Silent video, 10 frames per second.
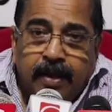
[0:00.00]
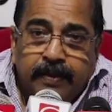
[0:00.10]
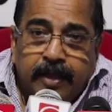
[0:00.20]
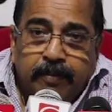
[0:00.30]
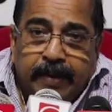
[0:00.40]

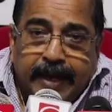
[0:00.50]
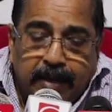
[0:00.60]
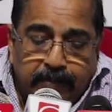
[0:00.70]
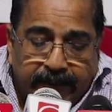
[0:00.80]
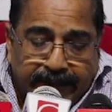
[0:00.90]
அந்த
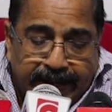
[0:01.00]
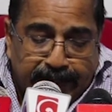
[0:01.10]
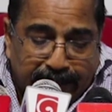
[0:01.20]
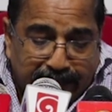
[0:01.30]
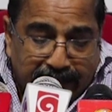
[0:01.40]
மேன்மையை
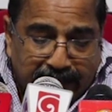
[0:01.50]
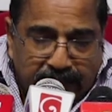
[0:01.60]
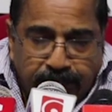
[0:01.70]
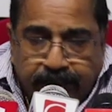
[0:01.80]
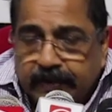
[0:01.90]

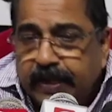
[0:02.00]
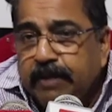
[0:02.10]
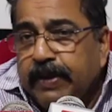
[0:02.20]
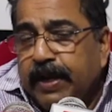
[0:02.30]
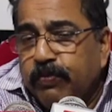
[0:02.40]

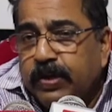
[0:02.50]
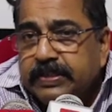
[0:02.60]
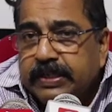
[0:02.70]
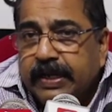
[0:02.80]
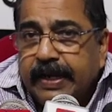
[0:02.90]
நிலைநிறுத்துவதற்கான பல
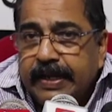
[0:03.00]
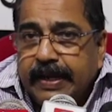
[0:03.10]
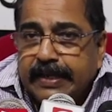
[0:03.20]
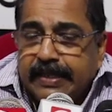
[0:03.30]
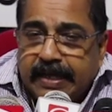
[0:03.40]
முயற்சிகளை
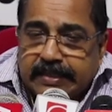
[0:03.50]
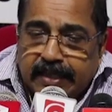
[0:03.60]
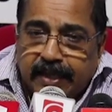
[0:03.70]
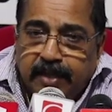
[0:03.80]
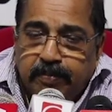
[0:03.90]
இலங்கை
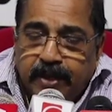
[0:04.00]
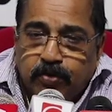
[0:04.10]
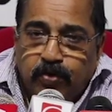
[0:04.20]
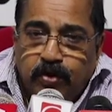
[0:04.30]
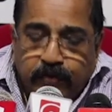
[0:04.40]
அரசாங்கம்
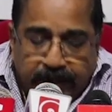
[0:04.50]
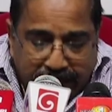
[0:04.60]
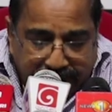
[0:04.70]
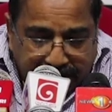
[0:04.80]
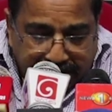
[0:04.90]
மேற்கொண்டு
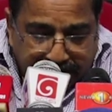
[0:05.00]
வருகிறது